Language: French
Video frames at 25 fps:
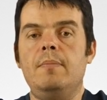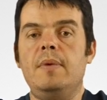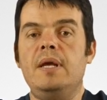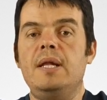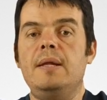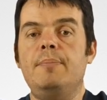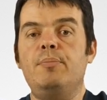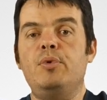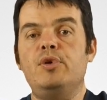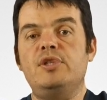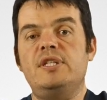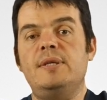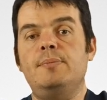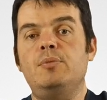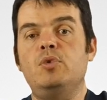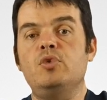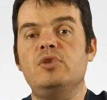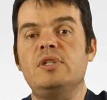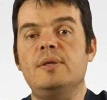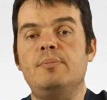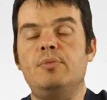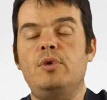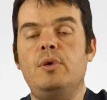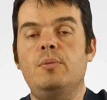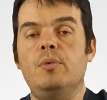il est possible tout
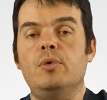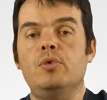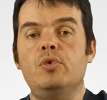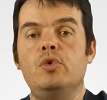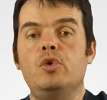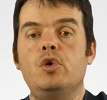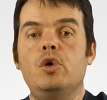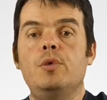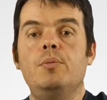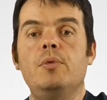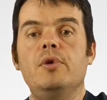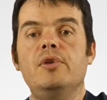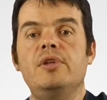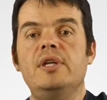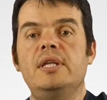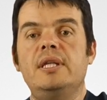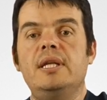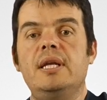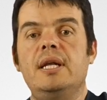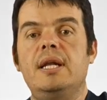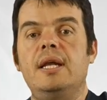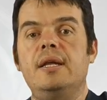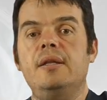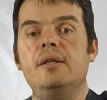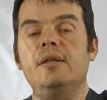simplement de commander
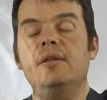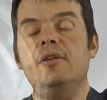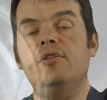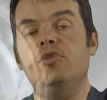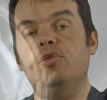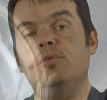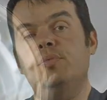des LED et des